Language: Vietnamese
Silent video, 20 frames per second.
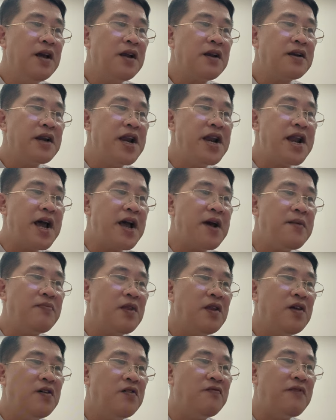đến à
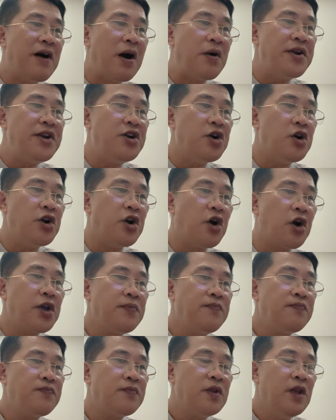vào đi rồi nói
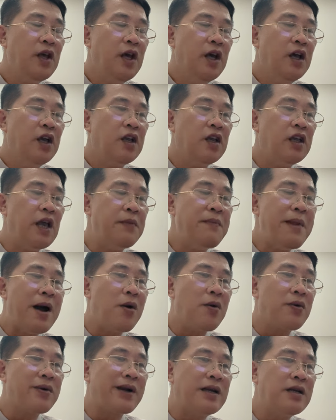dễ
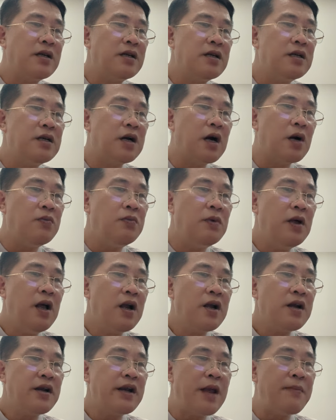nào cách hư không
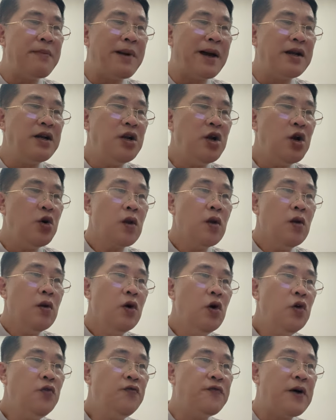đem hắn
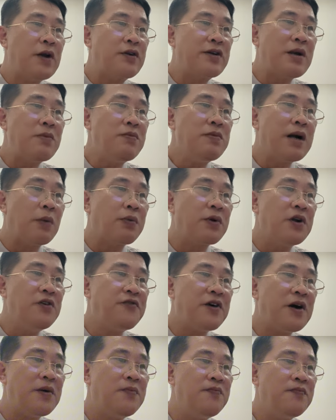hút vào trong ngọc nữ
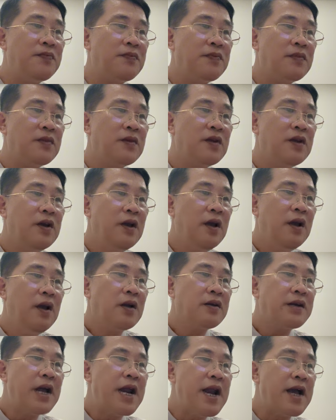phong
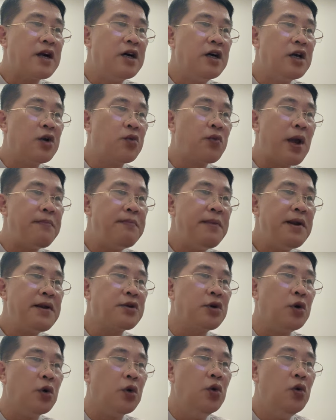đây là người quen biết
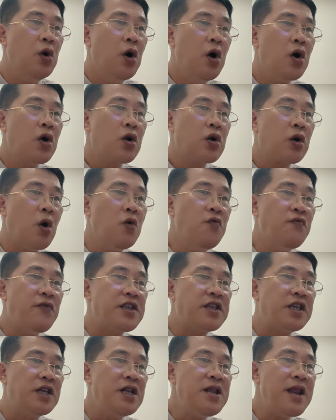cũ Ông phải
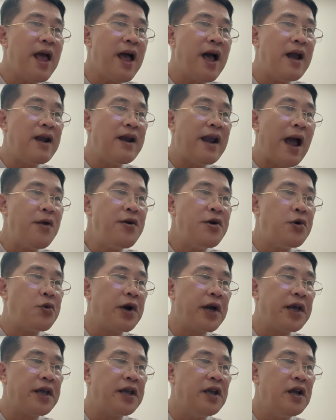chính là lão đầu
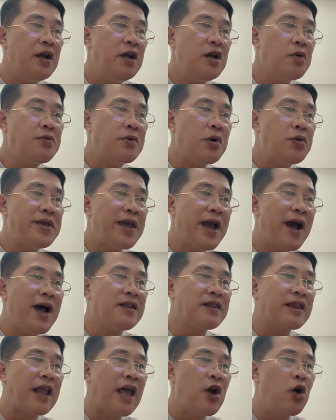quỳ lúc đấu giá
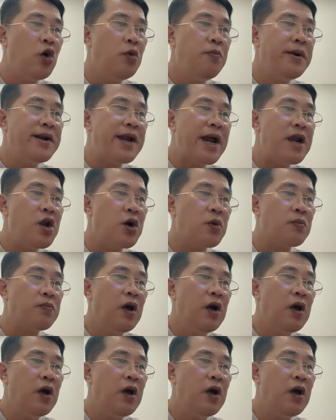tại U Minh Đại Lục.